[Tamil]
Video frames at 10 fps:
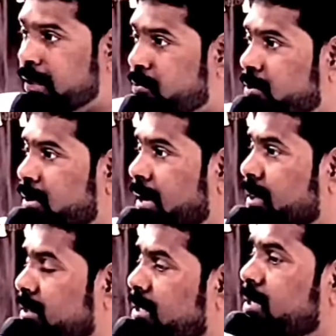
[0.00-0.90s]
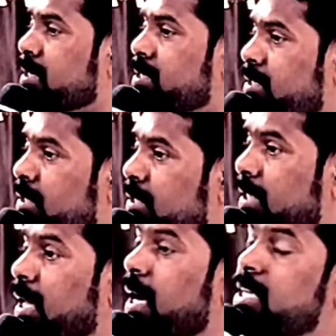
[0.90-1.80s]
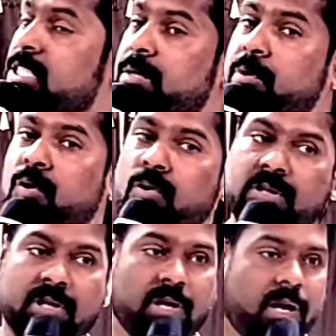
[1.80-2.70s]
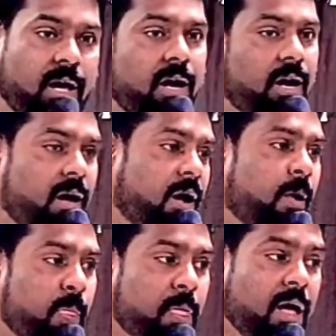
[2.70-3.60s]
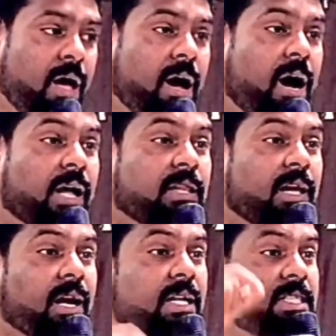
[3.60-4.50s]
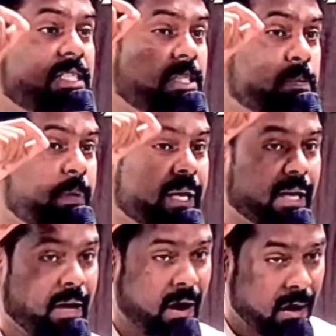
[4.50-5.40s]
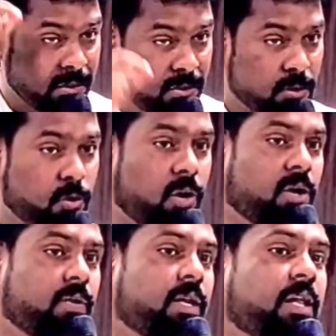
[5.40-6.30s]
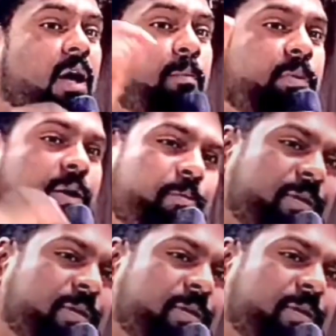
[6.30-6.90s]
ஒரு ரத்தத்தை சிந்தி இந்த ரட்சிப்பை கொடுத்துருக்கிறாருன்னா அந்த ரட்சிப்பை காத்து கொள்ளுவதில் தான் பெரும்